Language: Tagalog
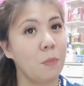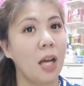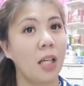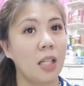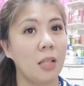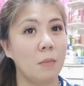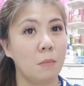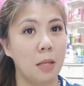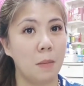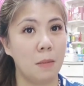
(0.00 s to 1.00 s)
aking
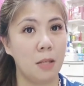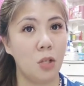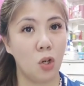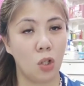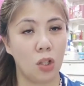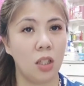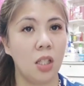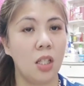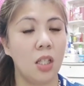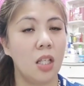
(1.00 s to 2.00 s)
baby girl
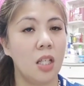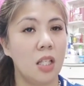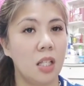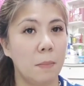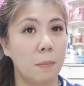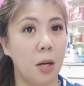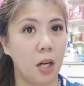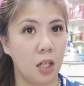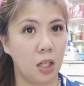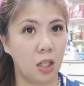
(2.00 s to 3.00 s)
sa
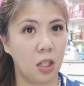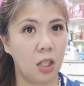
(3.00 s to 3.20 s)
park.